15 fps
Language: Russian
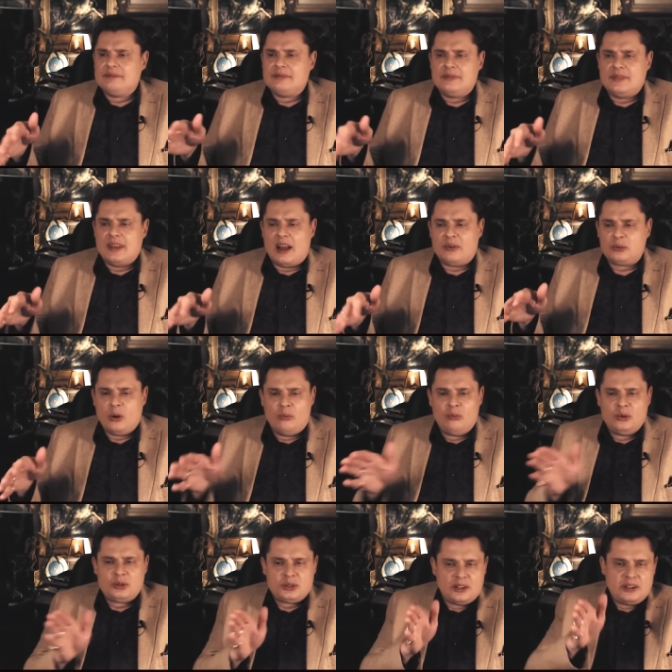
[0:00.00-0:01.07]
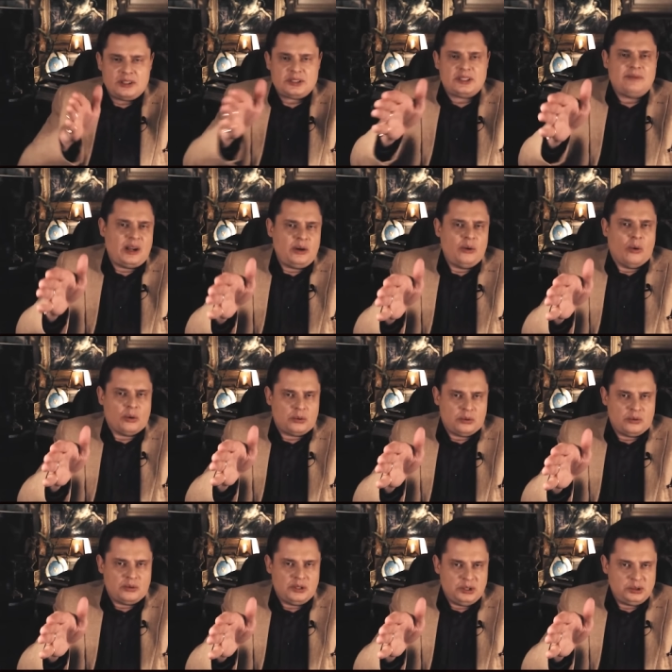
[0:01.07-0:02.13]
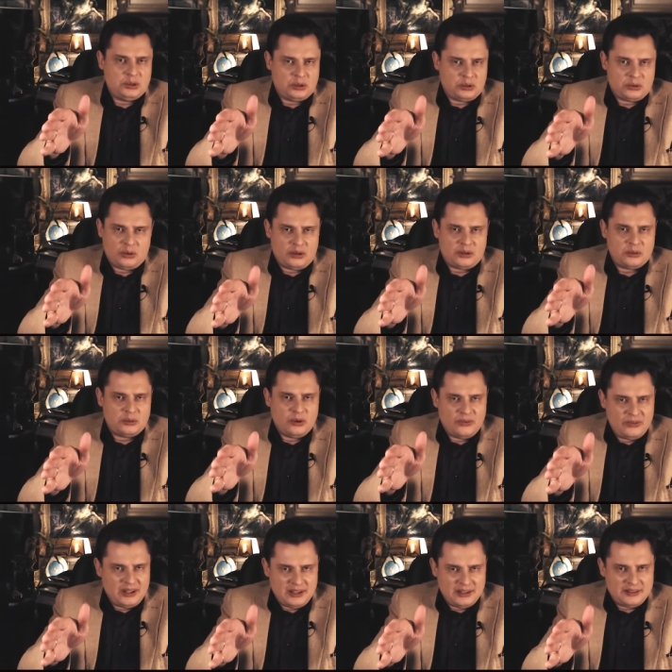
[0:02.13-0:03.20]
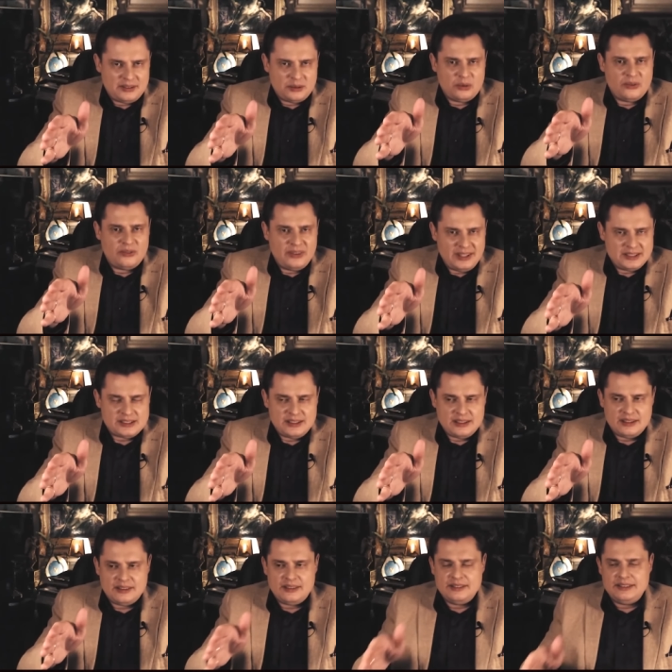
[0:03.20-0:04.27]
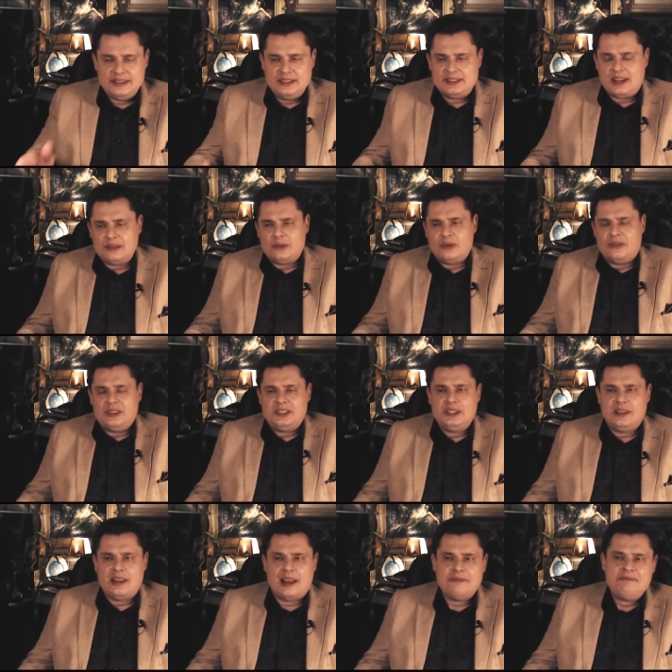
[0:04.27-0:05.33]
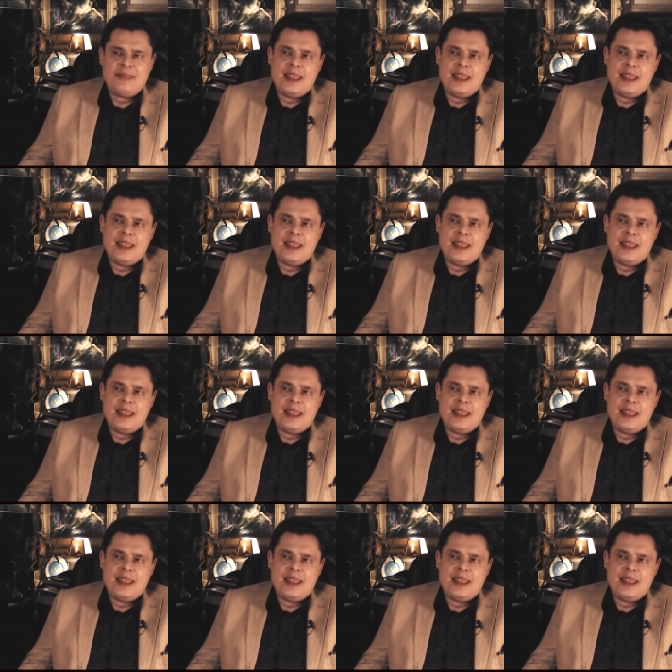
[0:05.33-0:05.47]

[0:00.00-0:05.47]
автобуса к самолету еще только до вылета, до выезда из родного села.